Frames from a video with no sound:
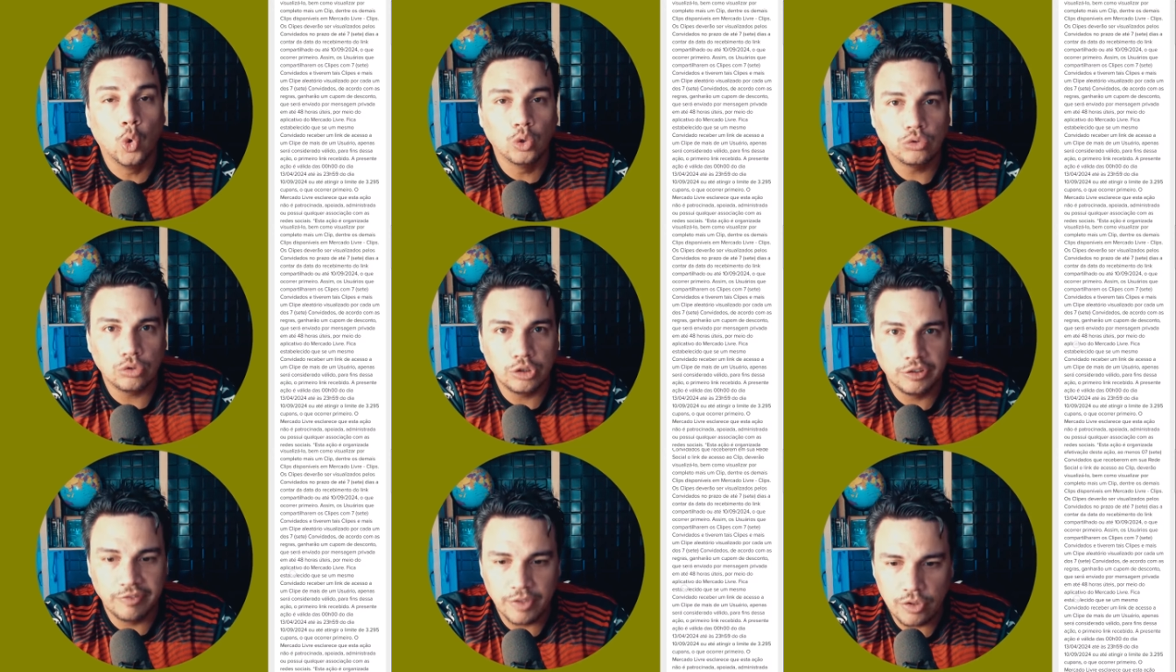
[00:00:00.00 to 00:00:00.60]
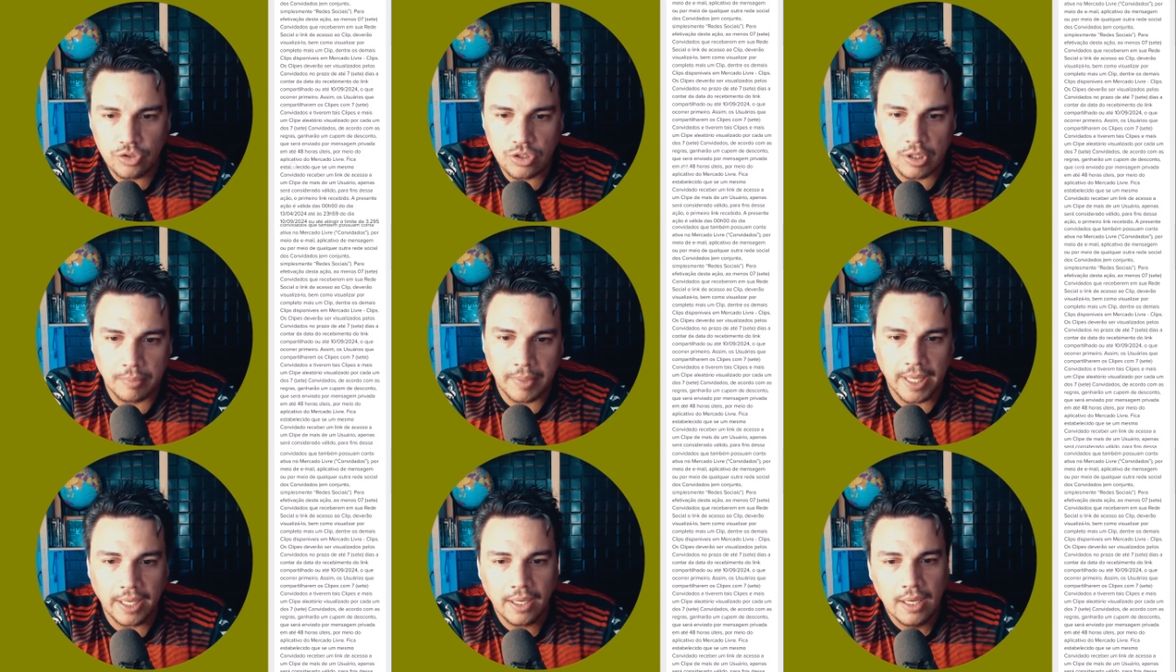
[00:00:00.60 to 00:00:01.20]
outros vídeos
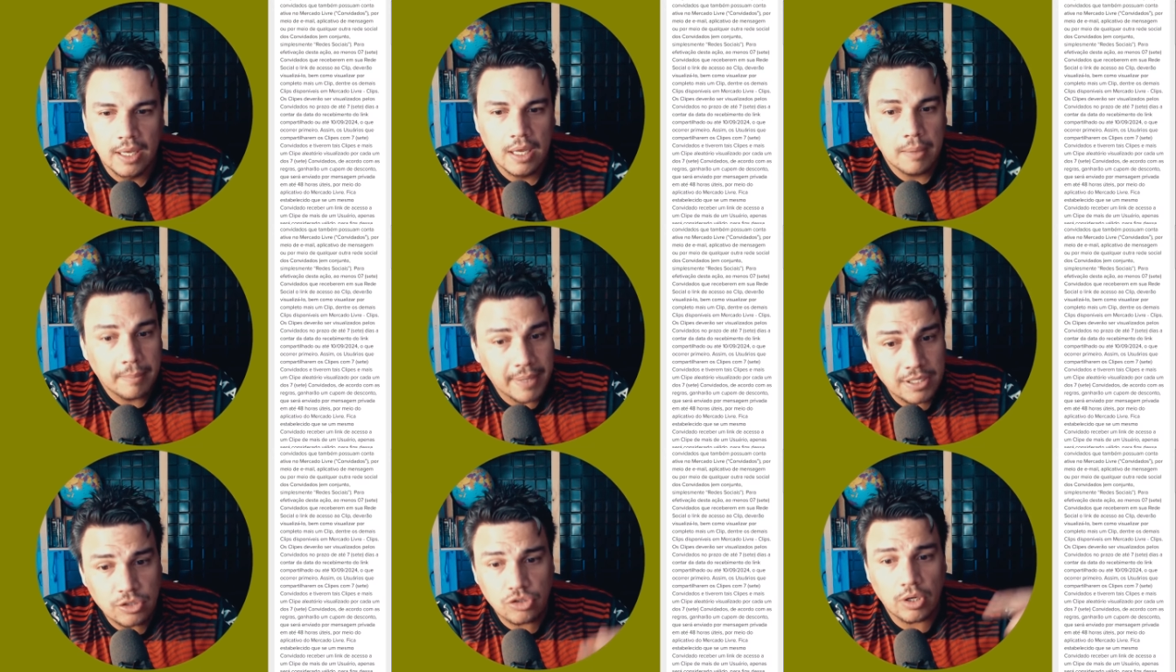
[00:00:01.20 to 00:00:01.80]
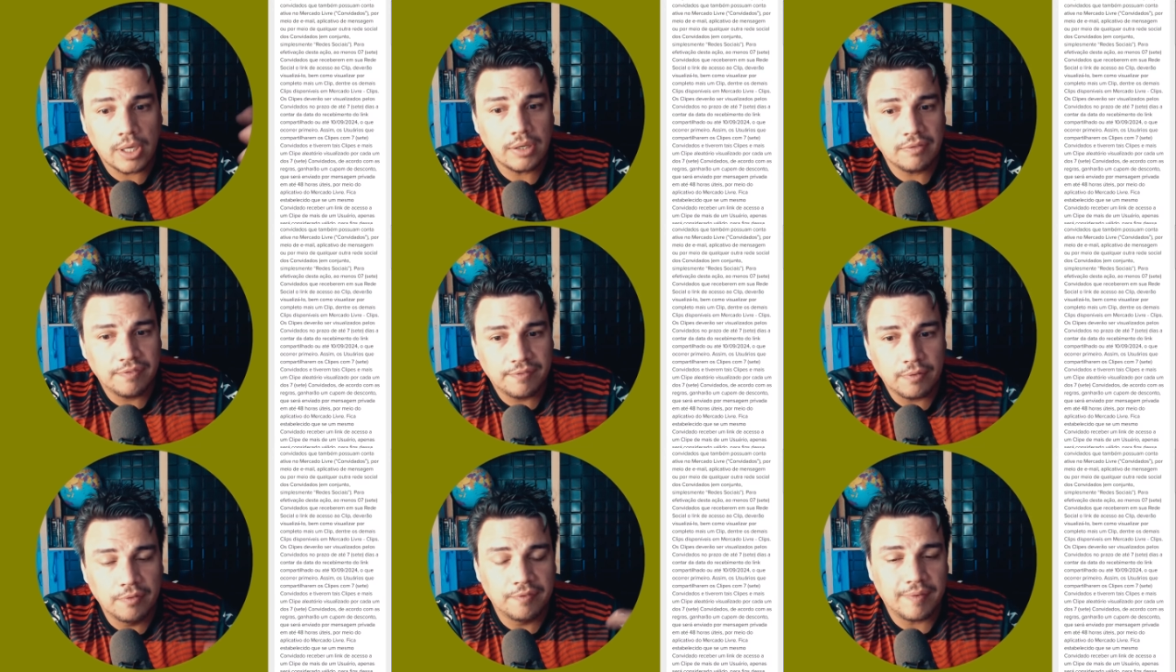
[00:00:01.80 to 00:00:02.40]
também, mas só em,
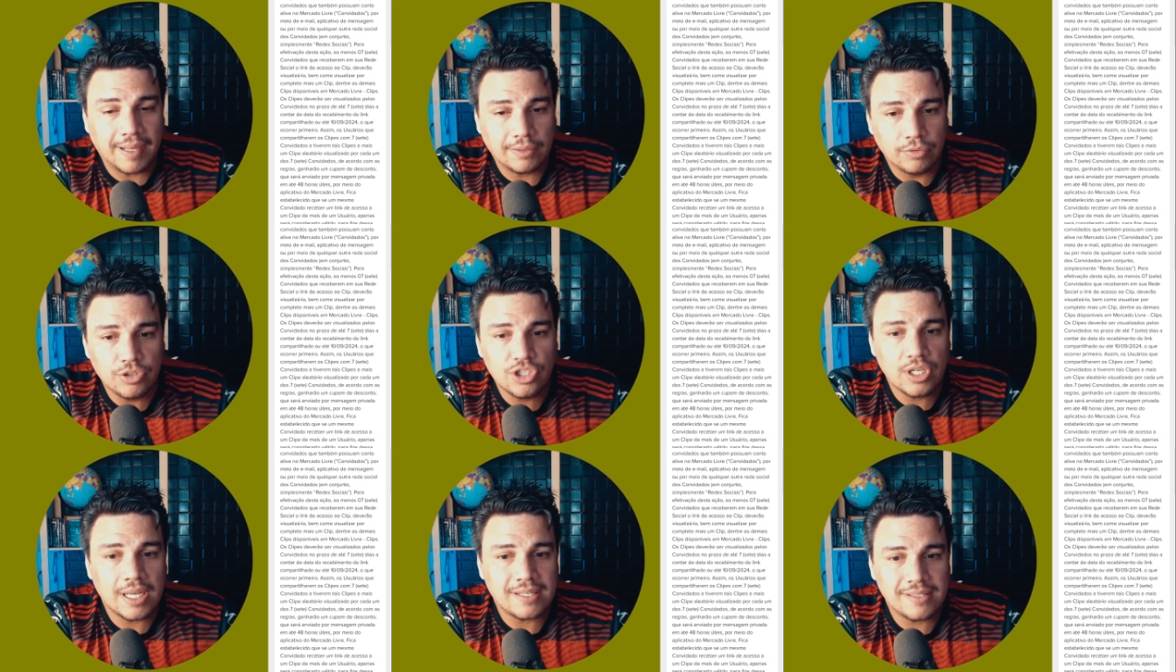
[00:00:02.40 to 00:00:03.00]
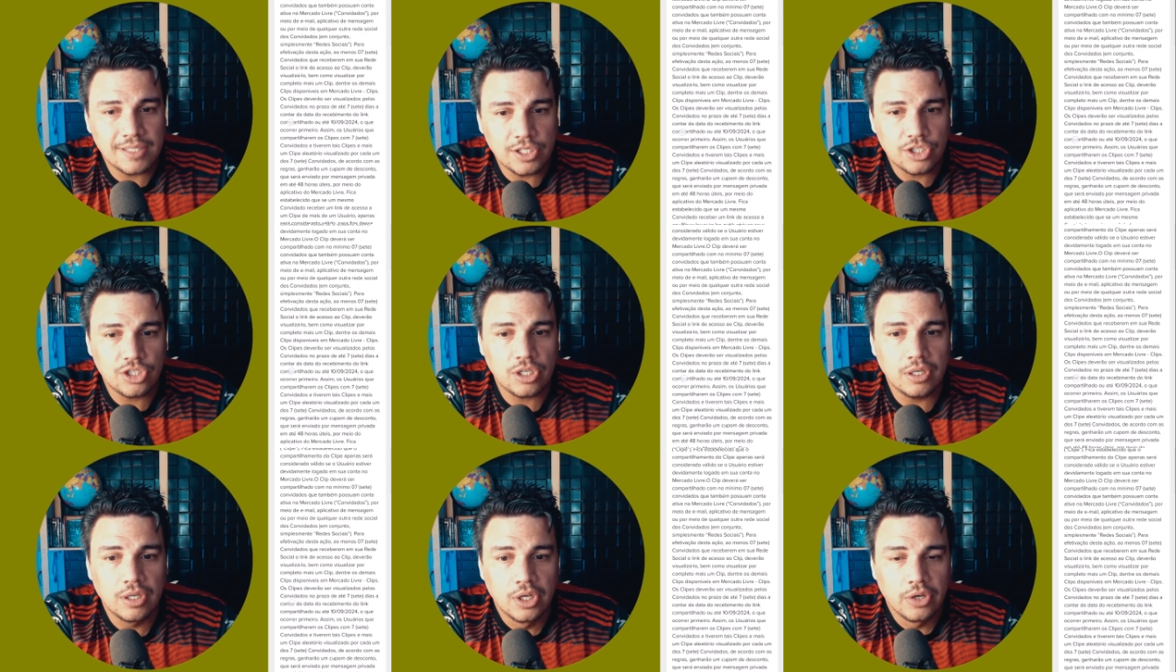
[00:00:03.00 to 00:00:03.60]
o fato de
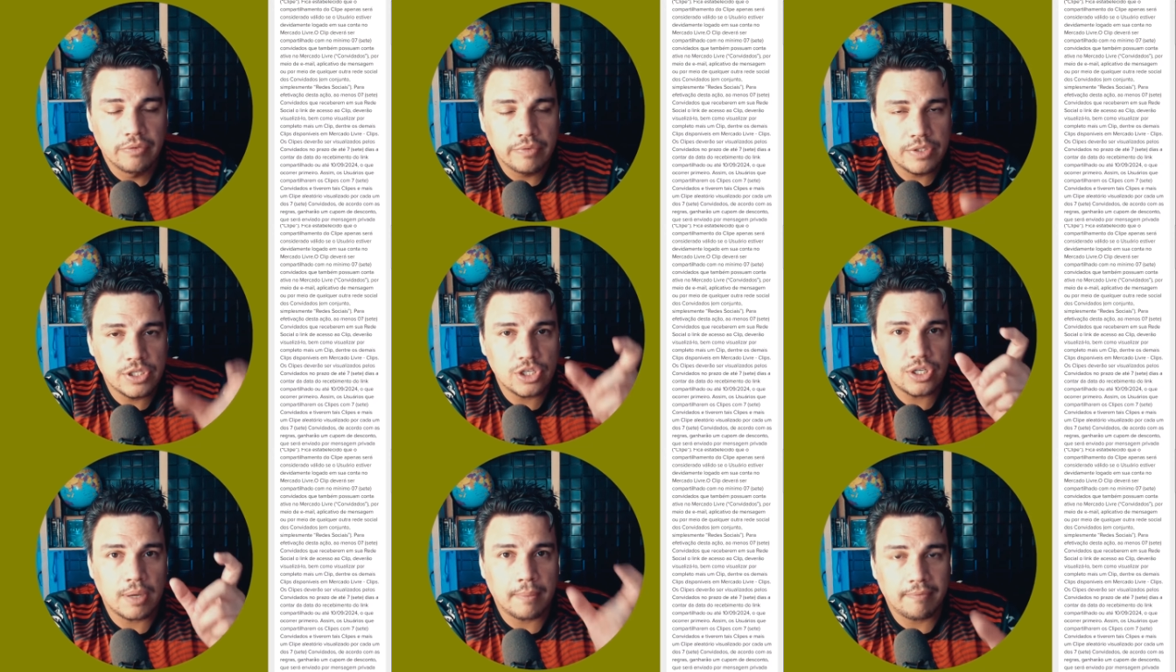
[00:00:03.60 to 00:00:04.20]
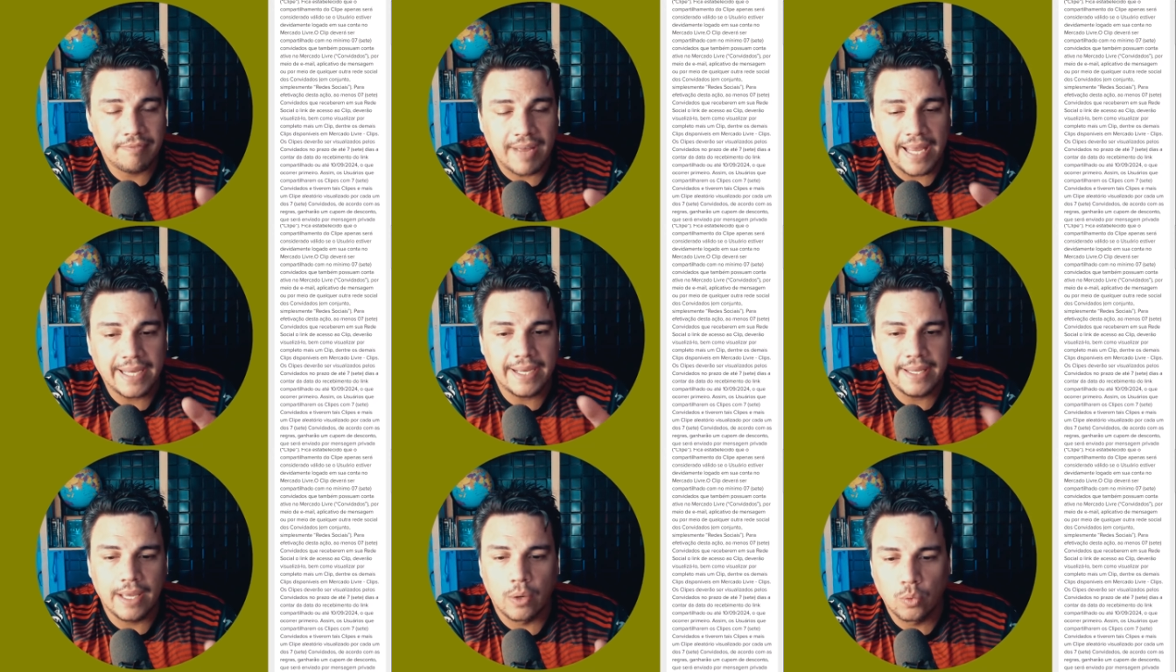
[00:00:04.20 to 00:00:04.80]
assistir, você já vai
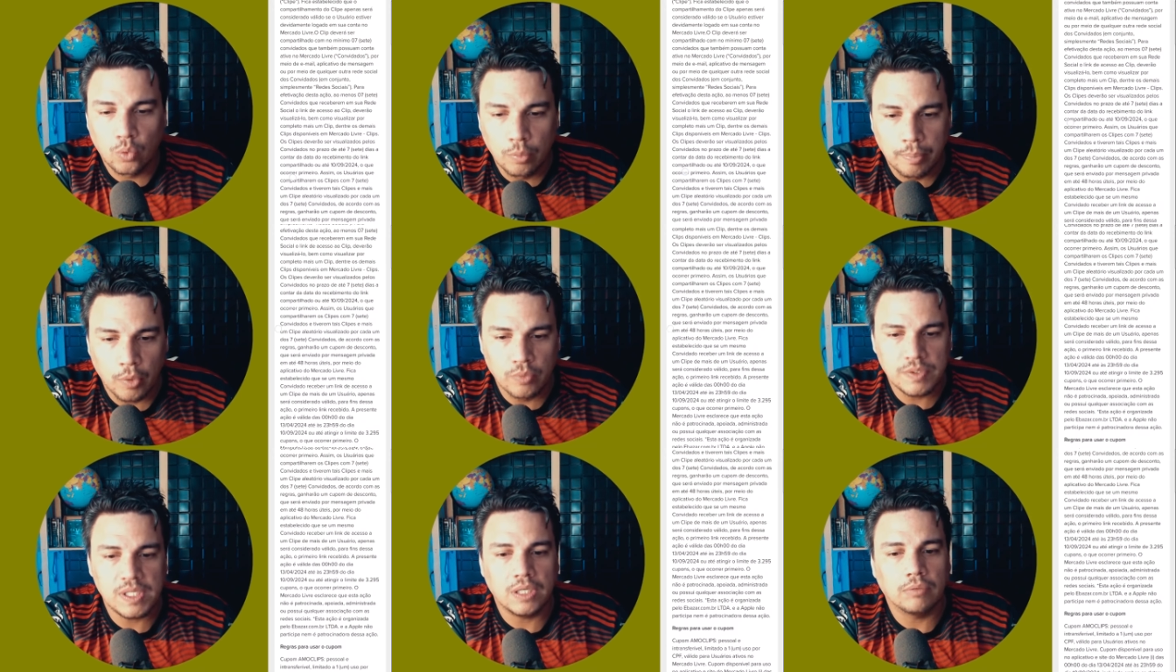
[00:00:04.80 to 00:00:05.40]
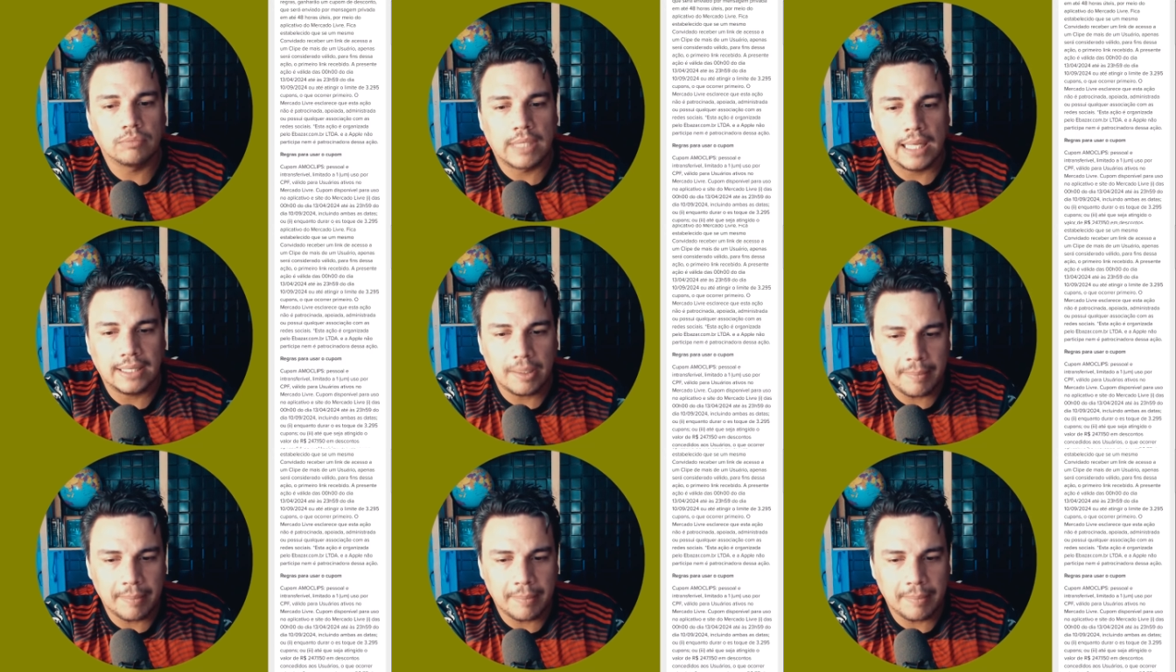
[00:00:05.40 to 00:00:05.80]
ganhar o cupomzinho, tá?